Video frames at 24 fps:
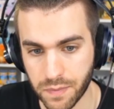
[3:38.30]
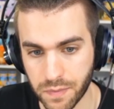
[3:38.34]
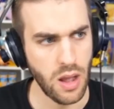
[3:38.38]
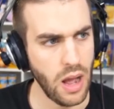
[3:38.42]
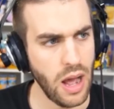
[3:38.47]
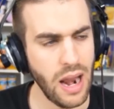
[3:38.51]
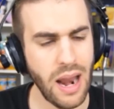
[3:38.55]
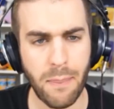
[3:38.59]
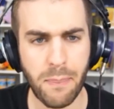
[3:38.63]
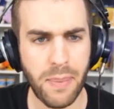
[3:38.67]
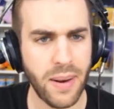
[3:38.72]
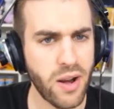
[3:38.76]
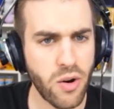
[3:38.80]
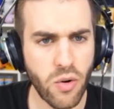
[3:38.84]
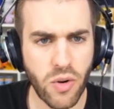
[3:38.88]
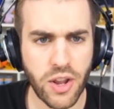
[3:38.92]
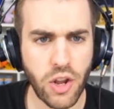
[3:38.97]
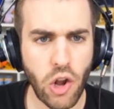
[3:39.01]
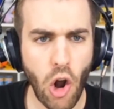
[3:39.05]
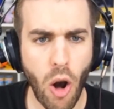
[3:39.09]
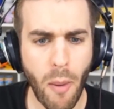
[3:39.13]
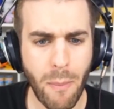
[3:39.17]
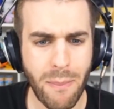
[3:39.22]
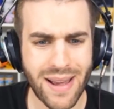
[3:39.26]
Allora, per noi
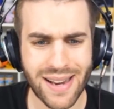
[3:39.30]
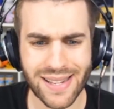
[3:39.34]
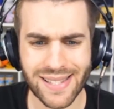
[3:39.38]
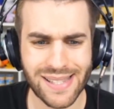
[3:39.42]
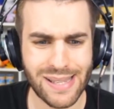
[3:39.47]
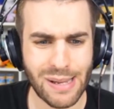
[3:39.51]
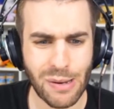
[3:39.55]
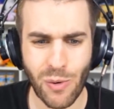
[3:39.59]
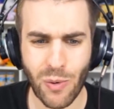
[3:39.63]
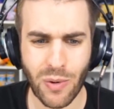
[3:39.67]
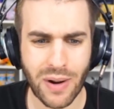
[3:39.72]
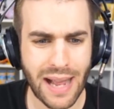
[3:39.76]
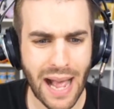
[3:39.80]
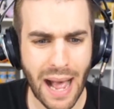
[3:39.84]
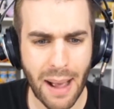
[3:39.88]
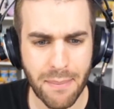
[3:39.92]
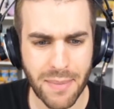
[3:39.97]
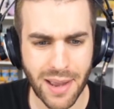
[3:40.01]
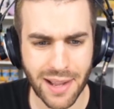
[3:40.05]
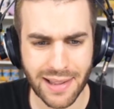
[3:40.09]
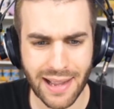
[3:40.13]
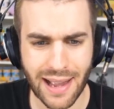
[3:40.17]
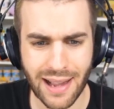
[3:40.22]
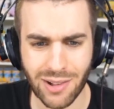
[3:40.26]
e-commerce non
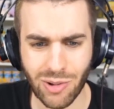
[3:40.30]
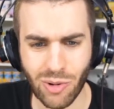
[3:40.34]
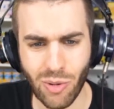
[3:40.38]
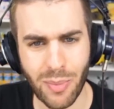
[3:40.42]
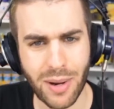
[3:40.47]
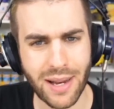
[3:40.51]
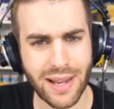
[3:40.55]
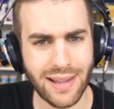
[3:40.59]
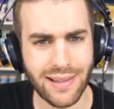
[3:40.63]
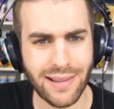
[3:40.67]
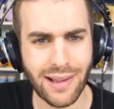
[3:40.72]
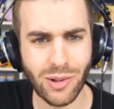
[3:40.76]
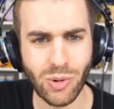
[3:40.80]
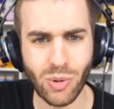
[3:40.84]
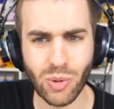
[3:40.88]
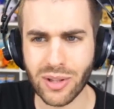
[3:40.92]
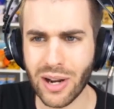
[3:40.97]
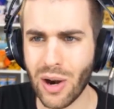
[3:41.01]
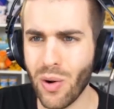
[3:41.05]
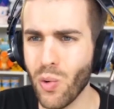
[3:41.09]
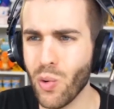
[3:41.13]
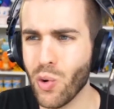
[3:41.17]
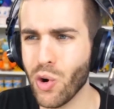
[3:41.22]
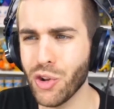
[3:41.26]
cambia tanto, perché tanto
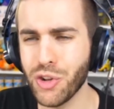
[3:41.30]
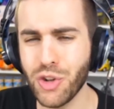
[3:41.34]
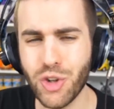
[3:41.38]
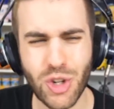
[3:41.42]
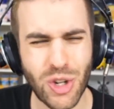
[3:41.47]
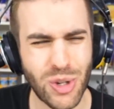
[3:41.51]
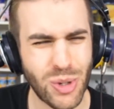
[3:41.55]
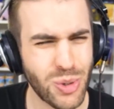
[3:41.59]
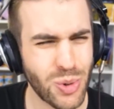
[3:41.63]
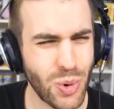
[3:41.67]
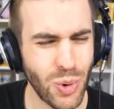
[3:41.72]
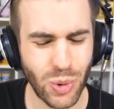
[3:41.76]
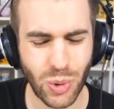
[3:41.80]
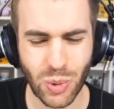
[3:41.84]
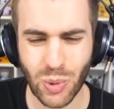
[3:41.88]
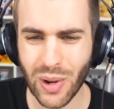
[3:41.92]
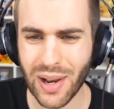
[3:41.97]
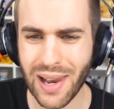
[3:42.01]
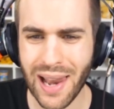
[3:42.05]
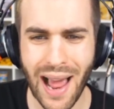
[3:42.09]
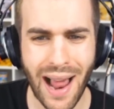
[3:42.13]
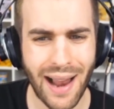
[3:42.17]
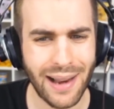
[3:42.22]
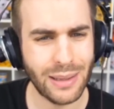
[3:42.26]
tra un codice sconto
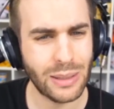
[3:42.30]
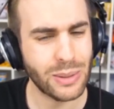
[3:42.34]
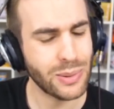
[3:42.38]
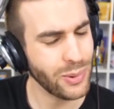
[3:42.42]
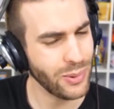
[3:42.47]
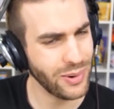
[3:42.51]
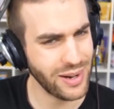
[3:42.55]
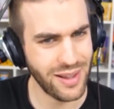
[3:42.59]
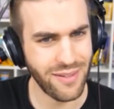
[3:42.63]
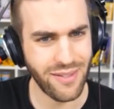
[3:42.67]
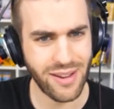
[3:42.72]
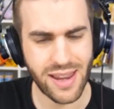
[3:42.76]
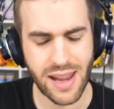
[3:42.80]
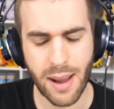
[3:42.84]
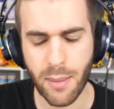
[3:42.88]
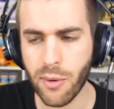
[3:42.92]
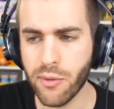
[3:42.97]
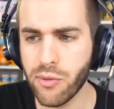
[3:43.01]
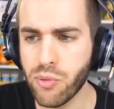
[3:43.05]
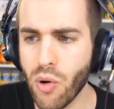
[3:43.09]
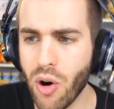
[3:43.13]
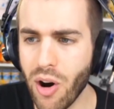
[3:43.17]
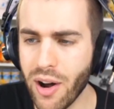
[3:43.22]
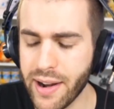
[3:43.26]
e l'altro ne
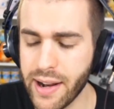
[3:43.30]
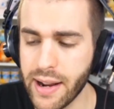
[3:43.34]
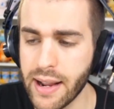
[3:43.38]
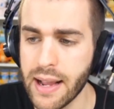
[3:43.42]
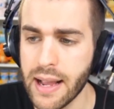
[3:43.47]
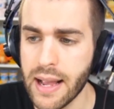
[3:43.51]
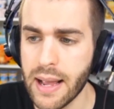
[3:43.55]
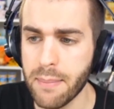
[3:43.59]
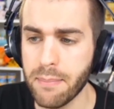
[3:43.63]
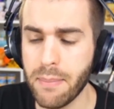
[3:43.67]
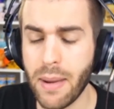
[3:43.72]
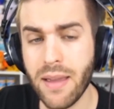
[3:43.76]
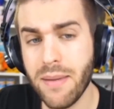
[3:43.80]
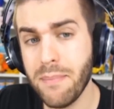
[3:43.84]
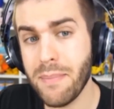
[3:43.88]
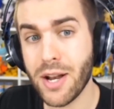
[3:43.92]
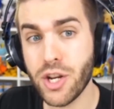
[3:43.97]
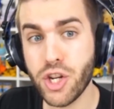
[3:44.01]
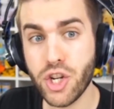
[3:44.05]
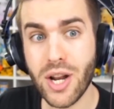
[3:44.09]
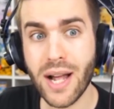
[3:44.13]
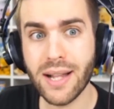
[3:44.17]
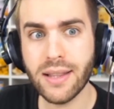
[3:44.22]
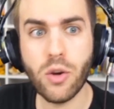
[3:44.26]
veniamo fuori. Ma
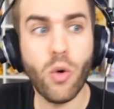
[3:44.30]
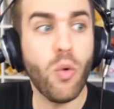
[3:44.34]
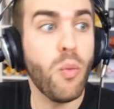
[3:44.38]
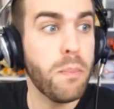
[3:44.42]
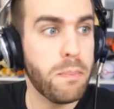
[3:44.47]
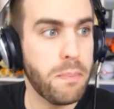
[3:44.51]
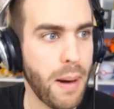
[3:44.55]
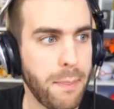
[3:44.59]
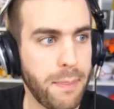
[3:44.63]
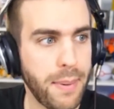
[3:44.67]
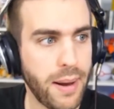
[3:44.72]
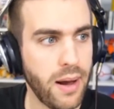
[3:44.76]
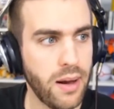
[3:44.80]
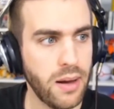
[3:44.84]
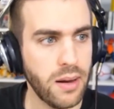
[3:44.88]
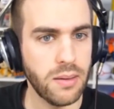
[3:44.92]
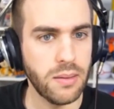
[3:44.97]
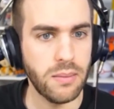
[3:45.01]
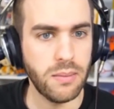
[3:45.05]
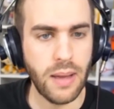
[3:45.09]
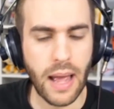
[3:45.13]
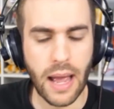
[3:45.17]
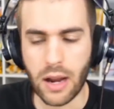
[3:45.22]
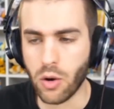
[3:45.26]
immaginate un papà.
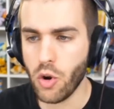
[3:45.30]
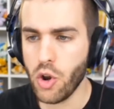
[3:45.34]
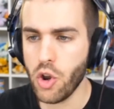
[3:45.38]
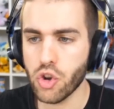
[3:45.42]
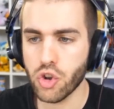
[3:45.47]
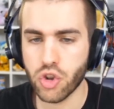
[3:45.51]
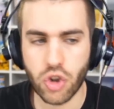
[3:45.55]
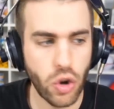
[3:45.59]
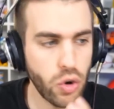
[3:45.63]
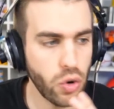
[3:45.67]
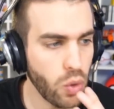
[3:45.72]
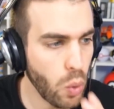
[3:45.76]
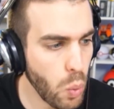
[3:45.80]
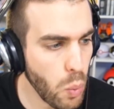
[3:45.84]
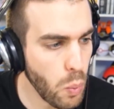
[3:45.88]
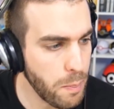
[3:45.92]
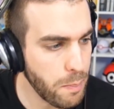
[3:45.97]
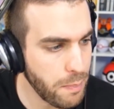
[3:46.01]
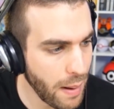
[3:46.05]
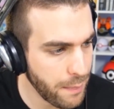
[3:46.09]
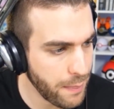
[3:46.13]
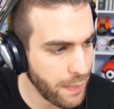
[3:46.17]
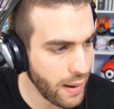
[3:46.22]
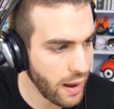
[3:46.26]
Ecco, io sono
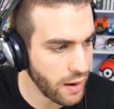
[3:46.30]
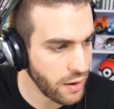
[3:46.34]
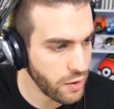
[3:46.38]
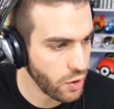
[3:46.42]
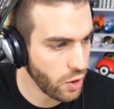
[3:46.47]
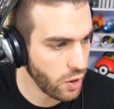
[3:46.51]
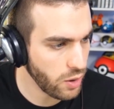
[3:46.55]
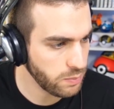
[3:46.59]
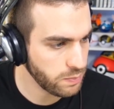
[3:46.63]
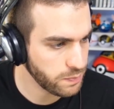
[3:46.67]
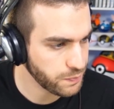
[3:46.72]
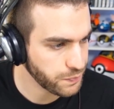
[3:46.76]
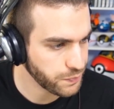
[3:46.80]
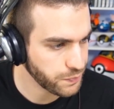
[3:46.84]
un papà, no?